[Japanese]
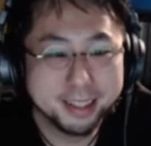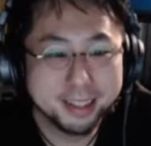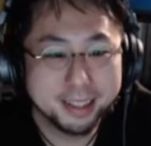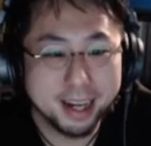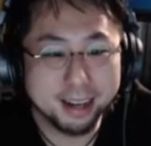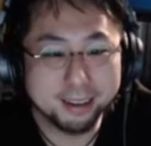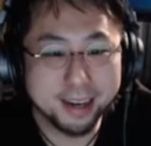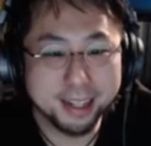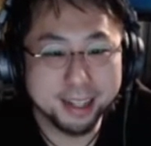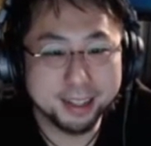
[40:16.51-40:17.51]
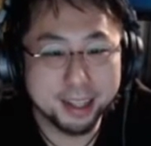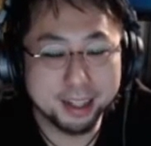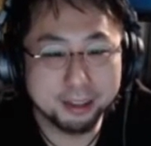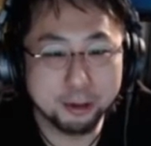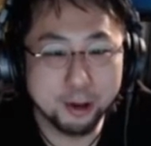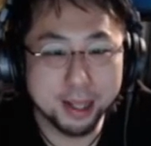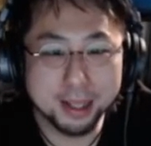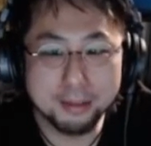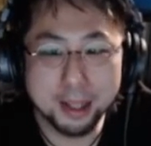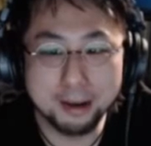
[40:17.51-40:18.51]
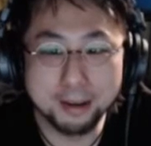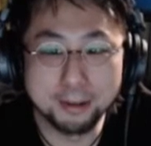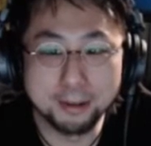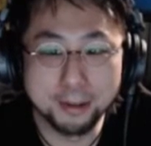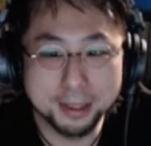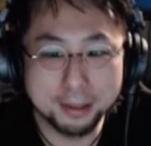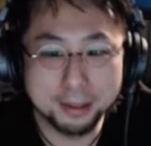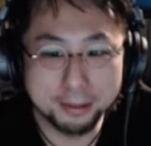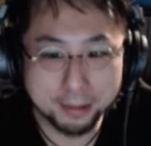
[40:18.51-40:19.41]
あの、配信でちゃんとご飯食べてるかどうかっていうのは。